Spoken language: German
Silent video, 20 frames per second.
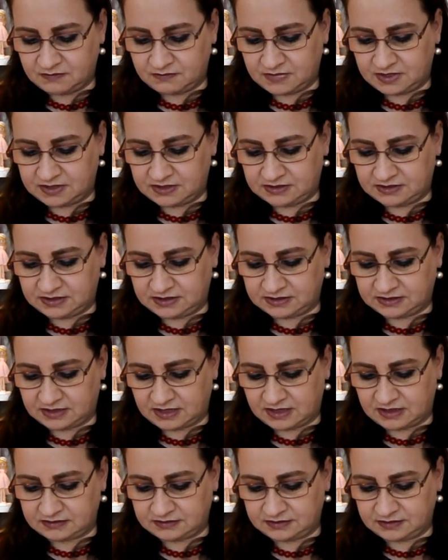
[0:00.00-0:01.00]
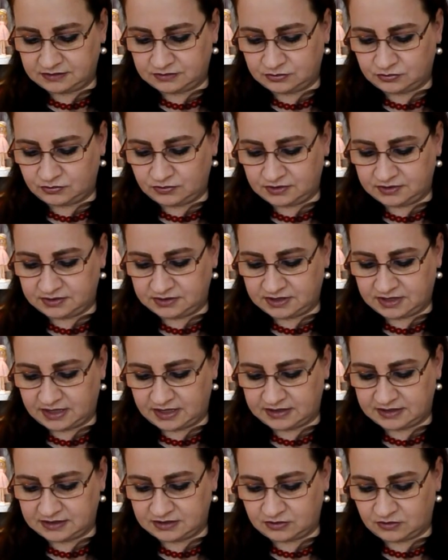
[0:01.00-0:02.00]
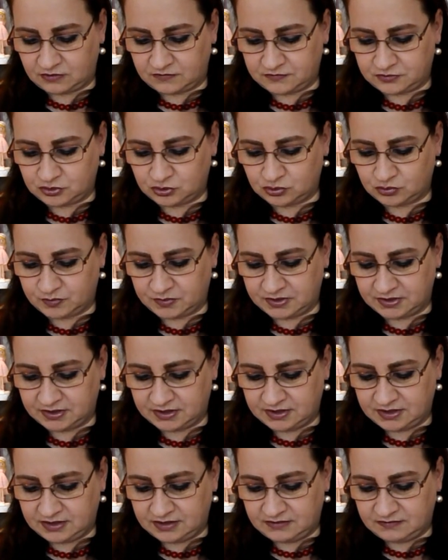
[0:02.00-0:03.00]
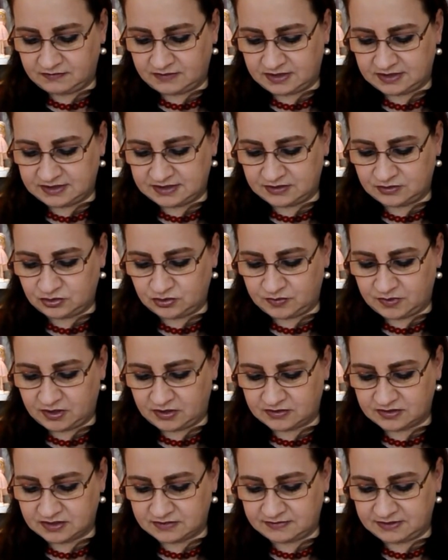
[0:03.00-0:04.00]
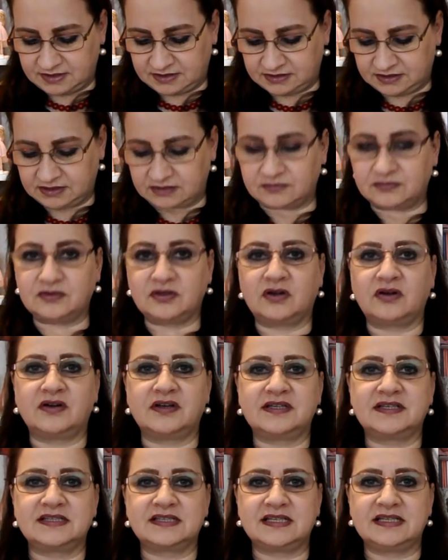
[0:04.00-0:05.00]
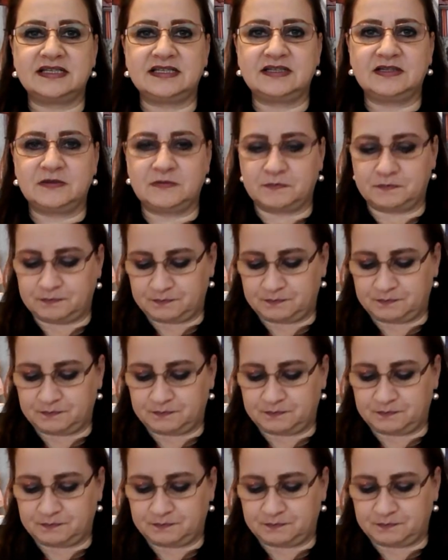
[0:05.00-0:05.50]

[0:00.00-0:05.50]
Meine Diktate dulden keinen Aufschub, weil sie überaus wichtig für euch sind.